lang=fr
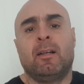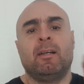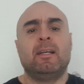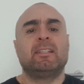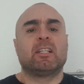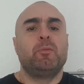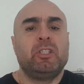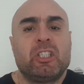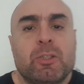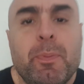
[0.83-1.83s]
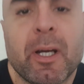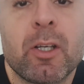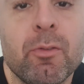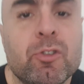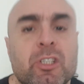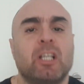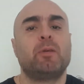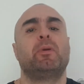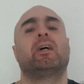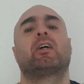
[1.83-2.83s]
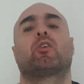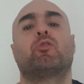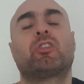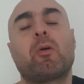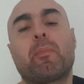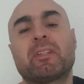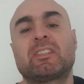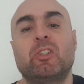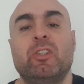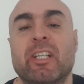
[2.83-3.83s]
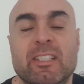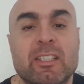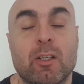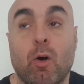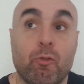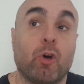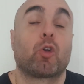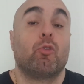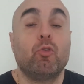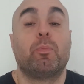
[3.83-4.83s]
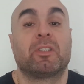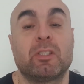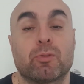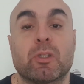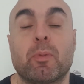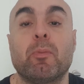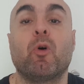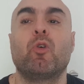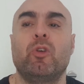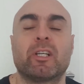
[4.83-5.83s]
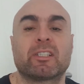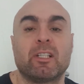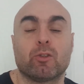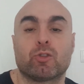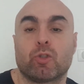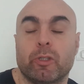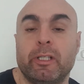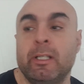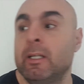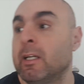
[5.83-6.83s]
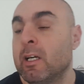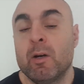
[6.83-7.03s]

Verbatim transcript: Les amis, j'espère que vous allez bien et que vous avez passé une excellente, enfin que vous passez tout simplement une excellente journée.